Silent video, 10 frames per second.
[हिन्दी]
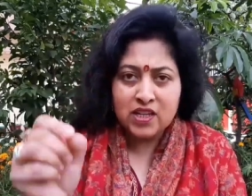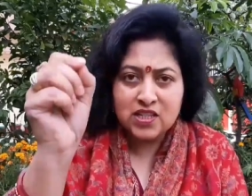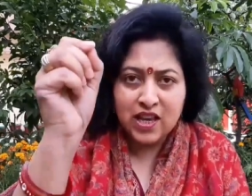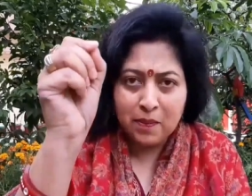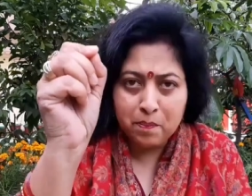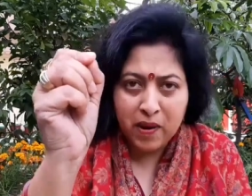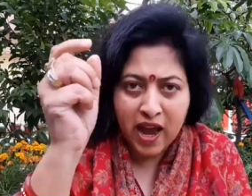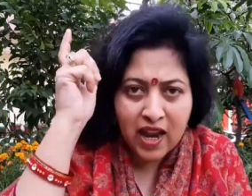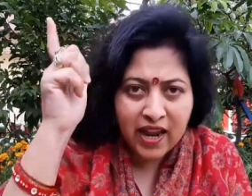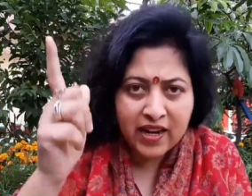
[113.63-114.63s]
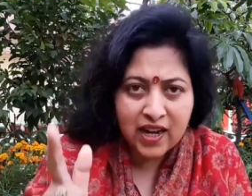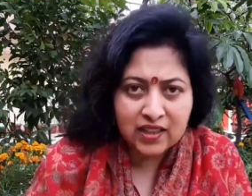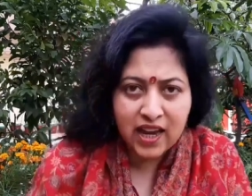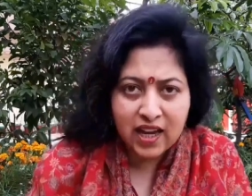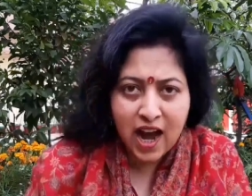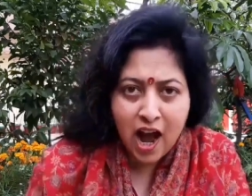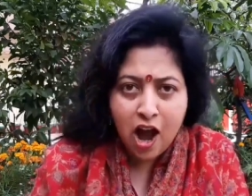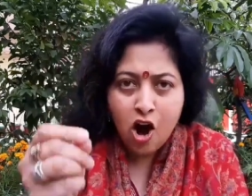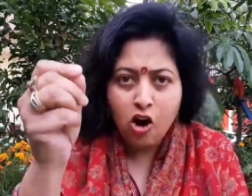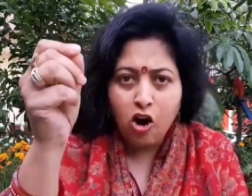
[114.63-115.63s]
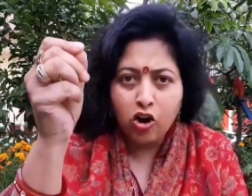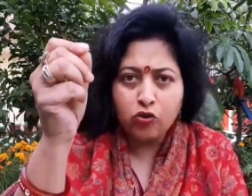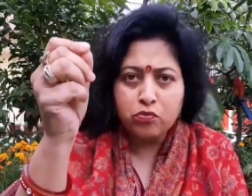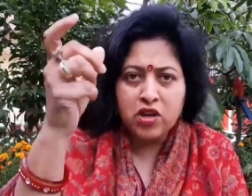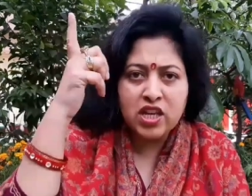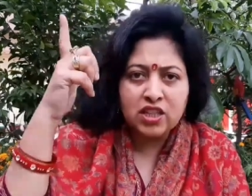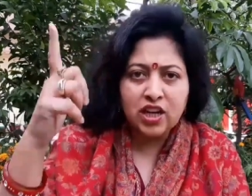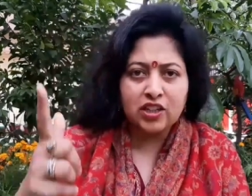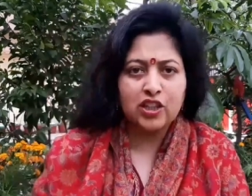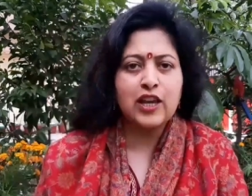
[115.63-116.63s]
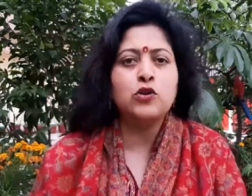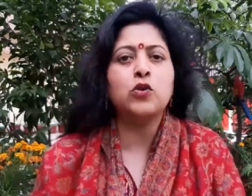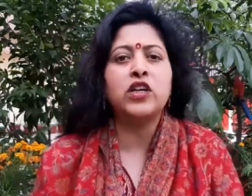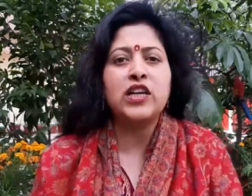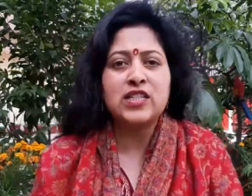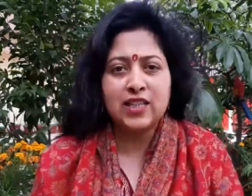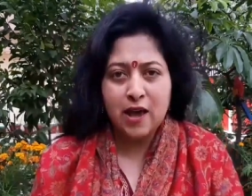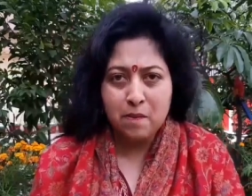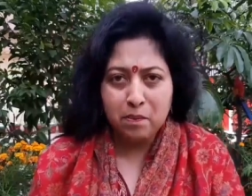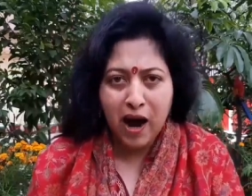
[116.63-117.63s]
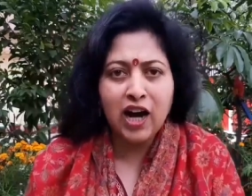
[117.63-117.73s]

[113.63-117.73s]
इससे पहले ना देखा और उम्मीद करते हूँ कि इसके